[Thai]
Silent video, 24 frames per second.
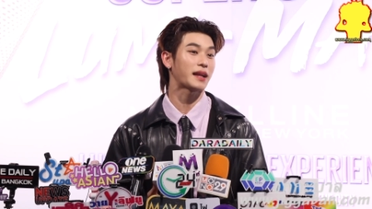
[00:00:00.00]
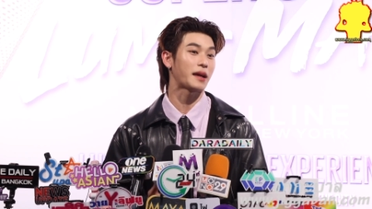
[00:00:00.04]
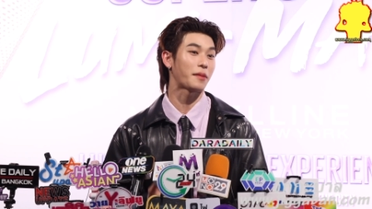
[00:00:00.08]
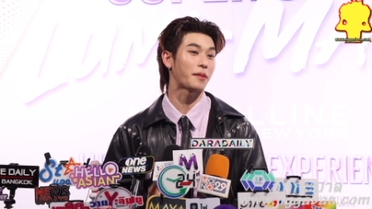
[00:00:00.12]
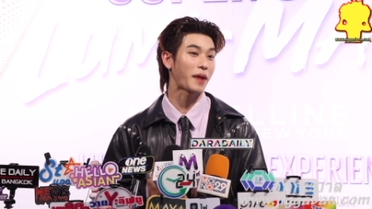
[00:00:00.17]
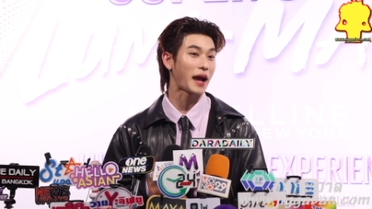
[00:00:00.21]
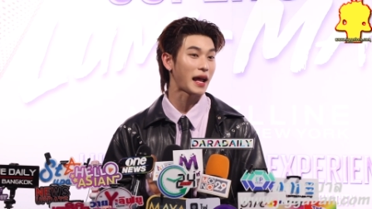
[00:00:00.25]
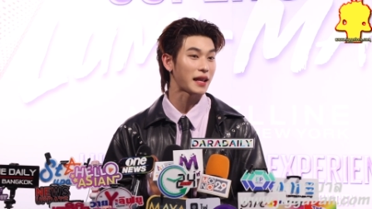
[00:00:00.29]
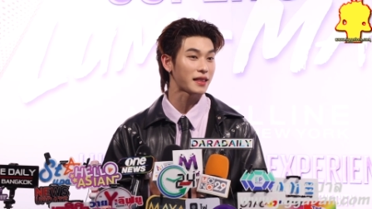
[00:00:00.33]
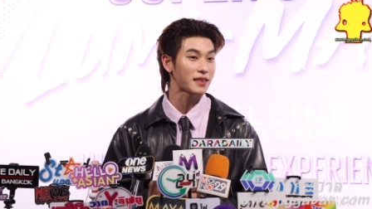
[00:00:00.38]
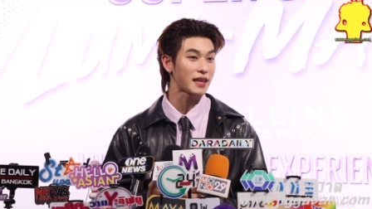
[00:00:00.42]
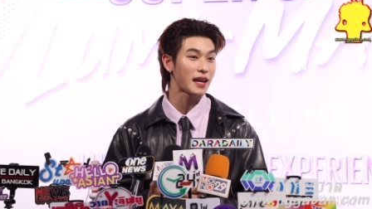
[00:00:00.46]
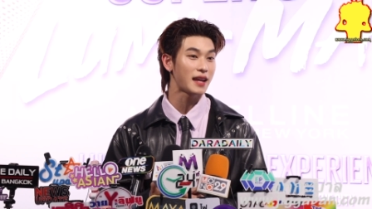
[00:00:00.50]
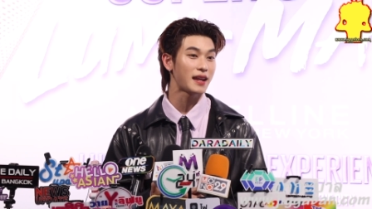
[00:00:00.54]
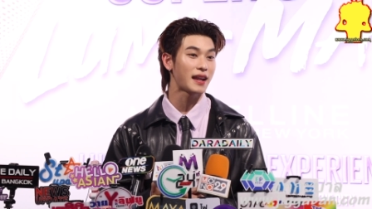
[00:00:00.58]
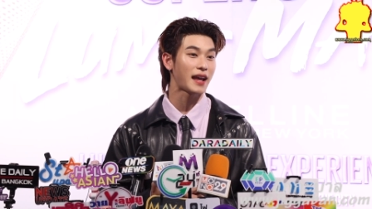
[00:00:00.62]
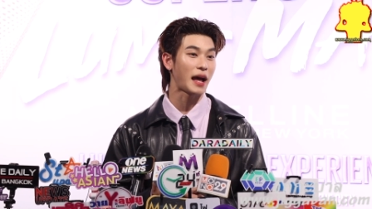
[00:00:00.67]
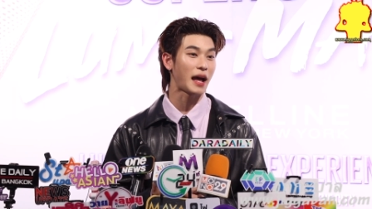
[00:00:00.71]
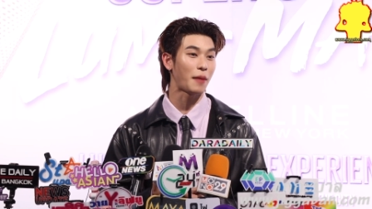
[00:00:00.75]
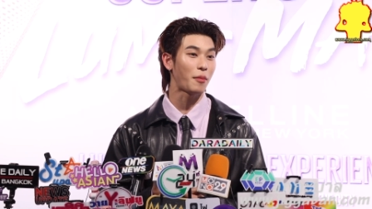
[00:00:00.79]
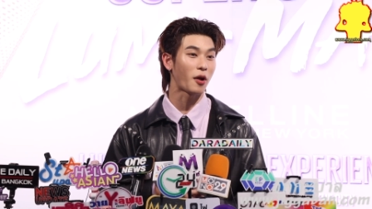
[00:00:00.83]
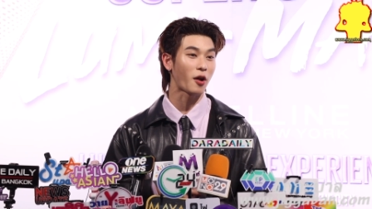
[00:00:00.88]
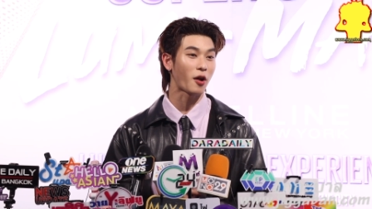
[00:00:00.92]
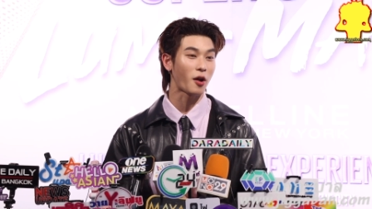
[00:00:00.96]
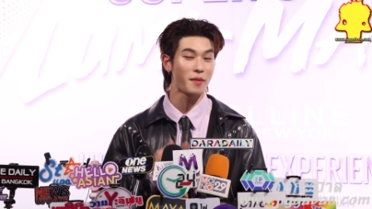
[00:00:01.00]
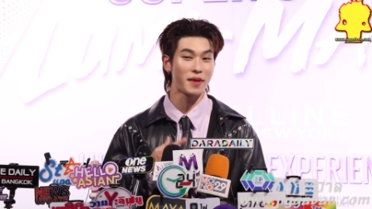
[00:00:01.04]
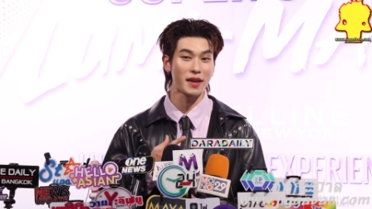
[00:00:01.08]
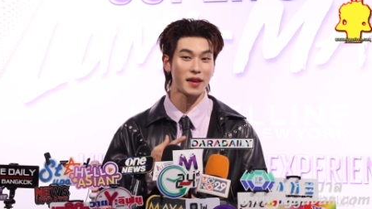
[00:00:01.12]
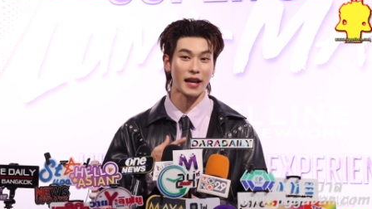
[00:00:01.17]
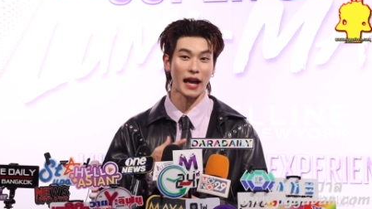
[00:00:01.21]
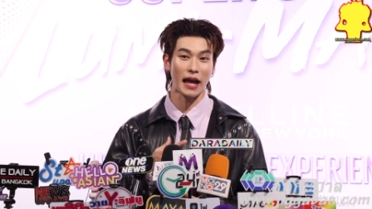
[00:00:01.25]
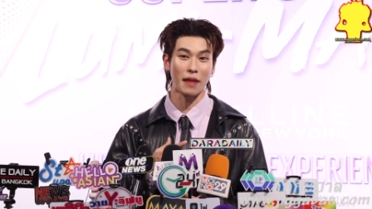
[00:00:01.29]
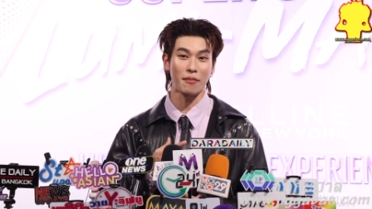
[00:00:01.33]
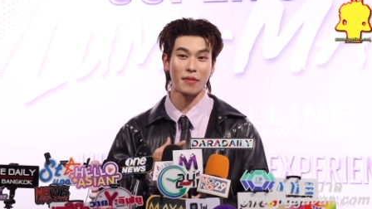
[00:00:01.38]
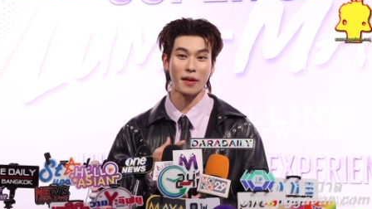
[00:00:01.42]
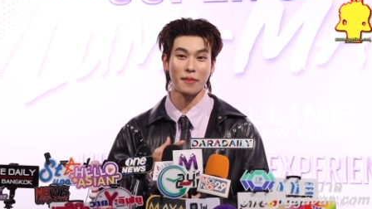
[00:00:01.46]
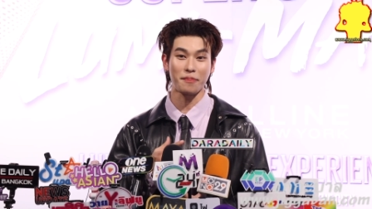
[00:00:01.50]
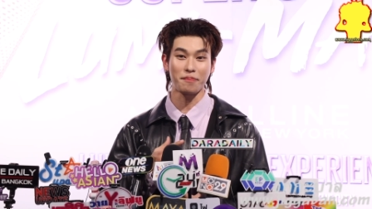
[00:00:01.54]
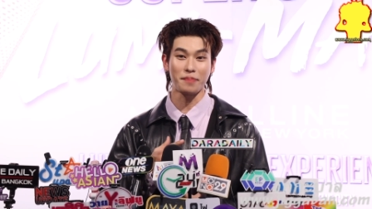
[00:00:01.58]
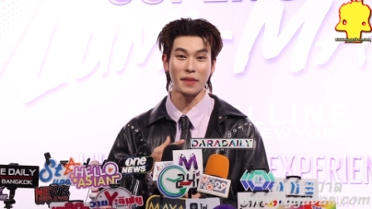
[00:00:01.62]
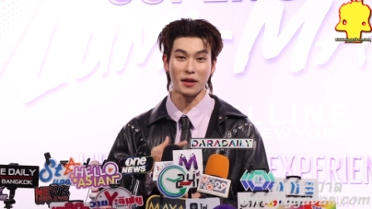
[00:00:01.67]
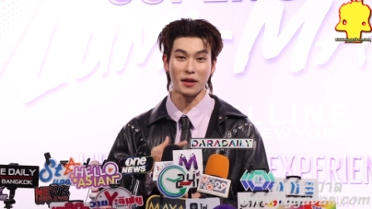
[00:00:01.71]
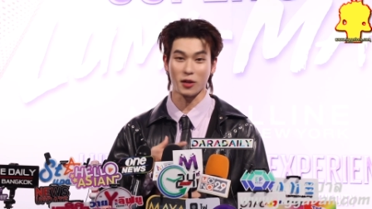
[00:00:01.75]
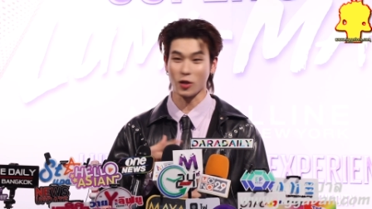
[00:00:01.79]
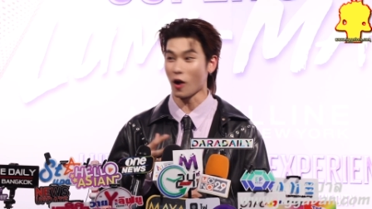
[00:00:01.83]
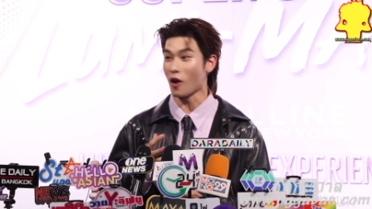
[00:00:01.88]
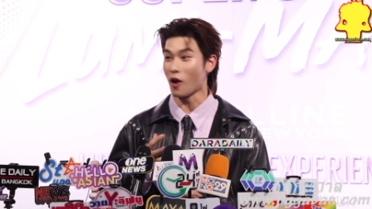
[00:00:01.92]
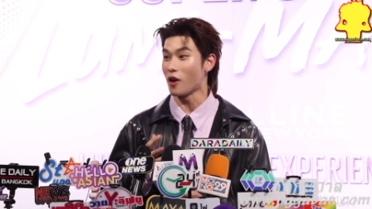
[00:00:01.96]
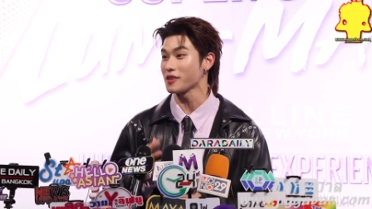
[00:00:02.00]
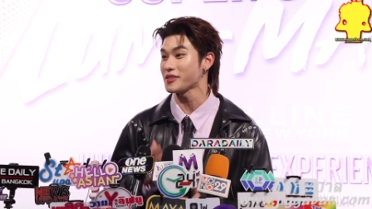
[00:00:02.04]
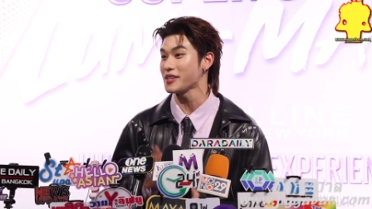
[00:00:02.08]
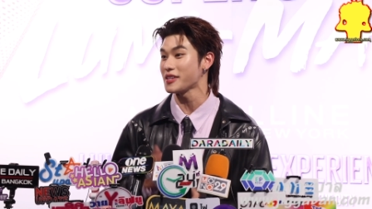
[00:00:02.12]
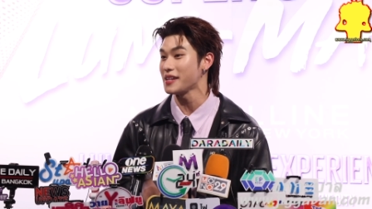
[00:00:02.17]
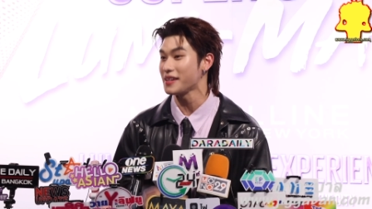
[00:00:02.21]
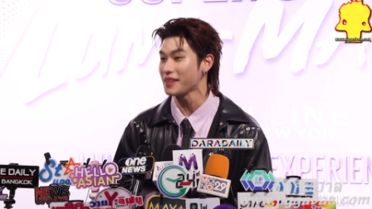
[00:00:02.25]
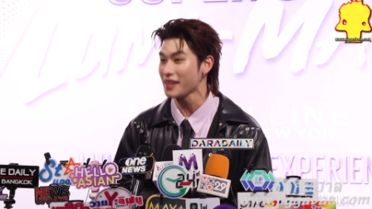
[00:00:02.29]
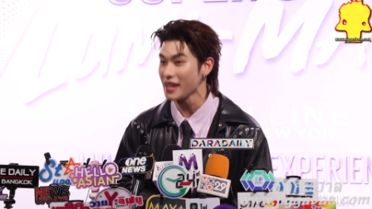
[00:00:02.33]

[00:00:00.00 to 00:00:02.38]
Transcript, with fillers: กับการเต้นนะครับ เราก็มีการแบบเปิดกองซี